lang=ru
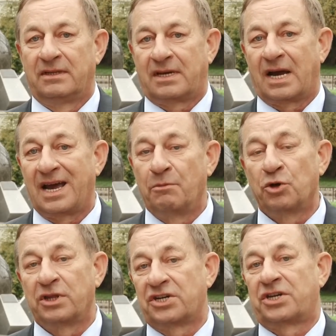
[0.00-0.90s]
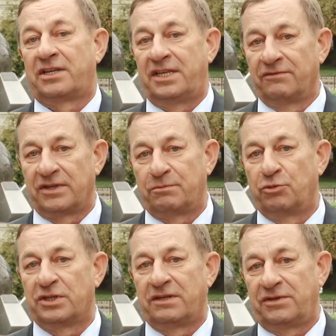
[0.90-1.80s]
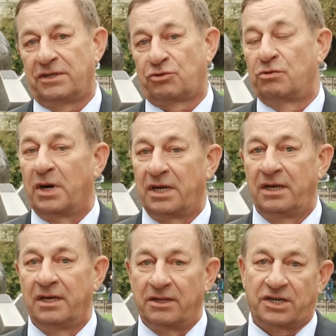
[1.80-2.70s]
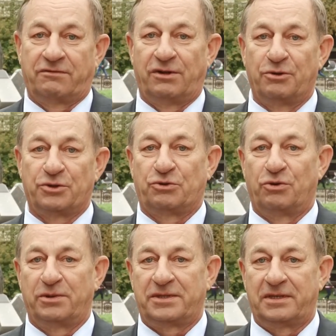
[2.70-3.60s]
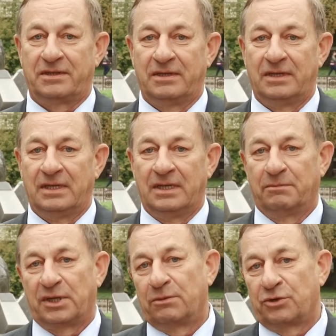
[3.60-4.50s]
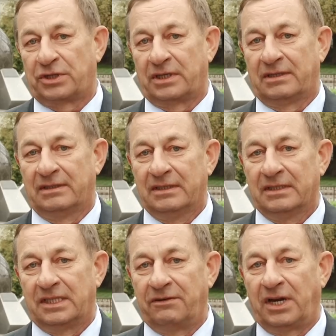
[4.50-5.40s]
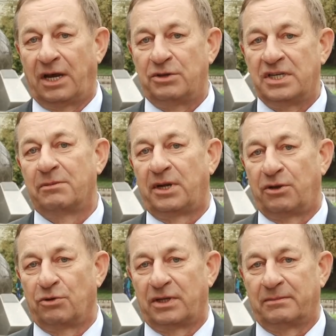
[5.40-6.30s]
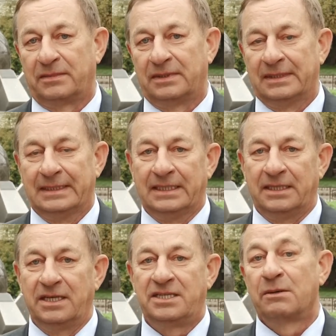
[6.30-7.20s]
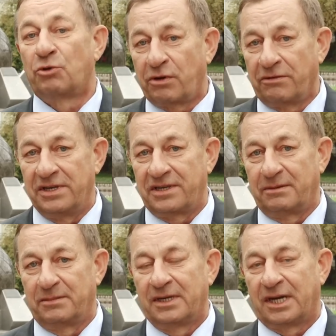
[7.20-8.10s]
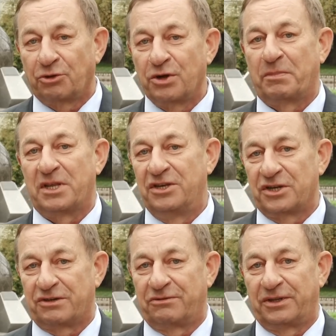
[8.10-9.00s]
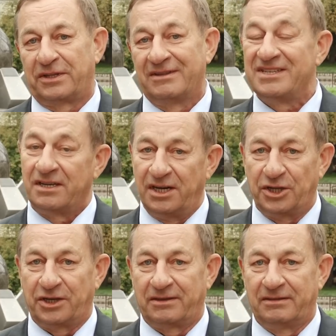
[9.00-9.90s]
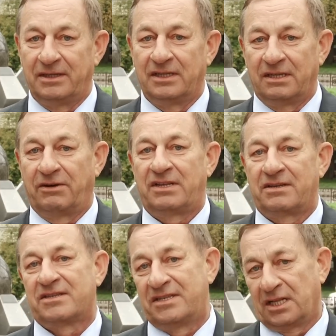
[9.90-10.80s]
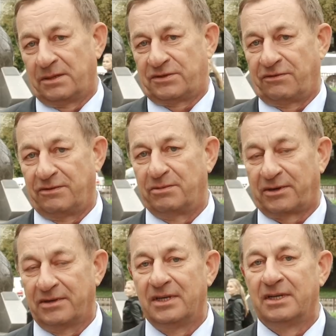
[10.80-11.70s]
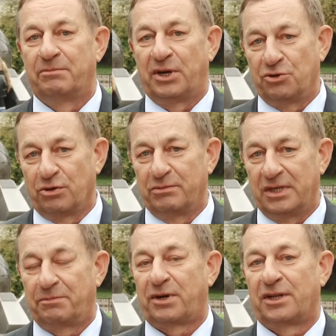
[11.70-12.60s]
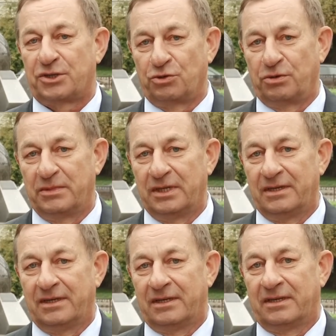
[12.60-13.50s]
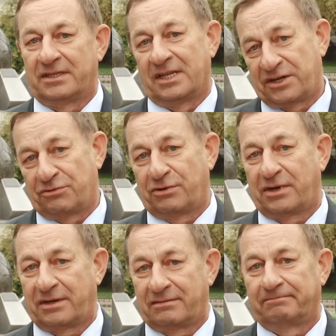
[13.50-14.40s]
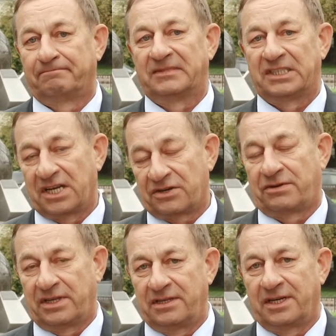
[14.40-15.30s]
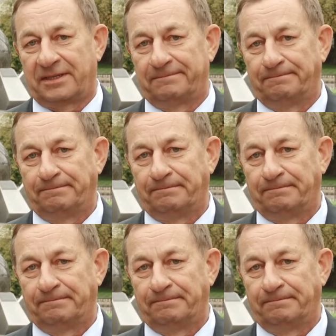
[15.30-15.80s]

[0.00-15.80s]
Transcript: какая будет наша активность, будет зависеть судьба нашей Вологодской области. Потому что доверяют тем регионам и тем руководителям, которых поддерживает население – Давайте сделаем свой выбор. Придем и проголосуем за, нашу, за нашего кандидата.